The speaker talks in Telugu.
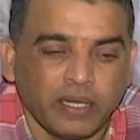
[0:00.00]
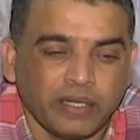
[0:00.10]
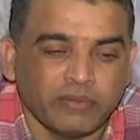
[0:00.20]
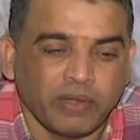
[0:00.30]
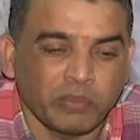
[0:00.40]

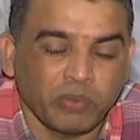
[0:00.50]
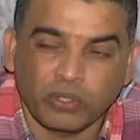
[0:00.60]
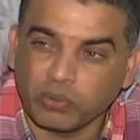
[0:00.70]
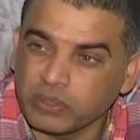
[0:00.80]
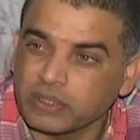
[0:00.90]
అండ్ వన్
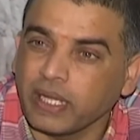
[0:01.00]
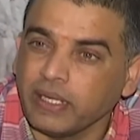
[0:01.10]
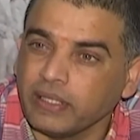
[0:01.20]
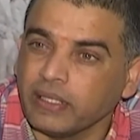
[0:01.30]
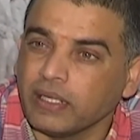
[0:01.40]
మోర్ గుడ్
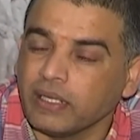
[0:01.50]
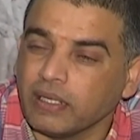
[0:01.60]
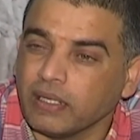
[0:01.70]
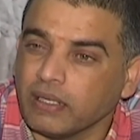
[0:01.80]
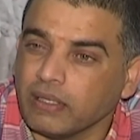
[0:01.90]
సైన్
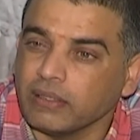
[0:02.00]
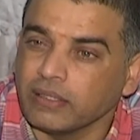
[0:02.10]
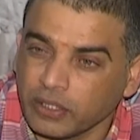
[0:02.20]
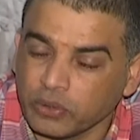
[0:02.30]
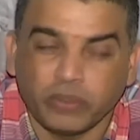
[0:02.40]

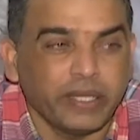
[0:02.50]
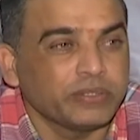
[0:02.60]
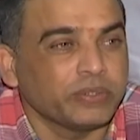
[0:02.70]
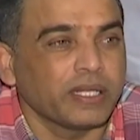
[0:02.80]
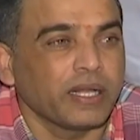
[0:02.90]
ఇంకా టూ
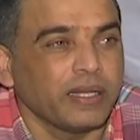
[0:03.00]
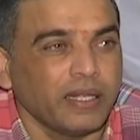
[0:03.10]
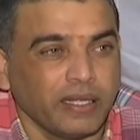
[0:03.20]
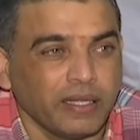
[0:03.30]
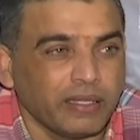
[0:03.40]
డేస్
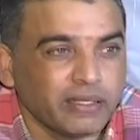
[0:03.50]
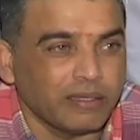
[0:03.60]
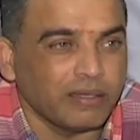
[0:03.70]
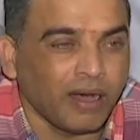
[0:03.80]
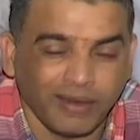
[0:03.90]
ఉండగానే
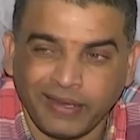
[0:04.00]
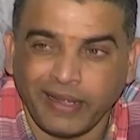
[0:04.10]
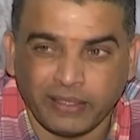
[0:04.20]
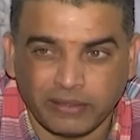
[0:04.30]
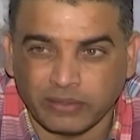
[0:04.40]

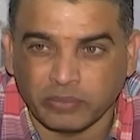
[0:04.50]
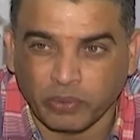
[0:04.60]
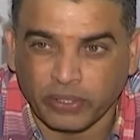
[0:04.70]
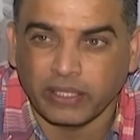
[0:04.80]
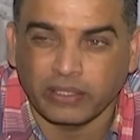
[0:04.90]
ఆన్లైన్
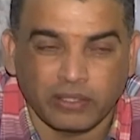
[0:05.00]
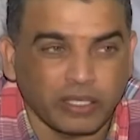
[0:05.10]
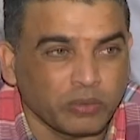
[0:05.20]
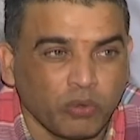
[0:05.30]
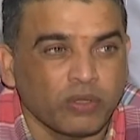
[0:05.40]
బుకింగ్
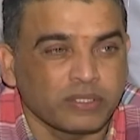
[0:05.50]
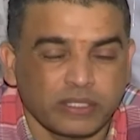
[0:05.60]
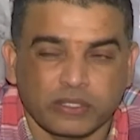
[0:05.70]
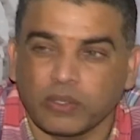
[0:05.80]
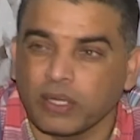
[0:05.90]
అటు
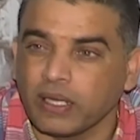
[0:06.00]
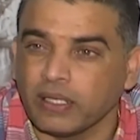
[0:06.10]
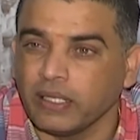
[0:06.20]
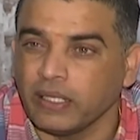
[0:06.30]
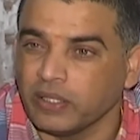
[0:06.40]
ఓవర్సీస్లో
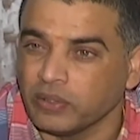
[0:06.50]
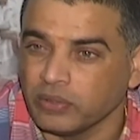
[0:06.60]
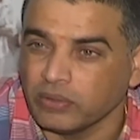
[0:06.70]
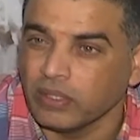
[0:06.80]
కానీ ఇటు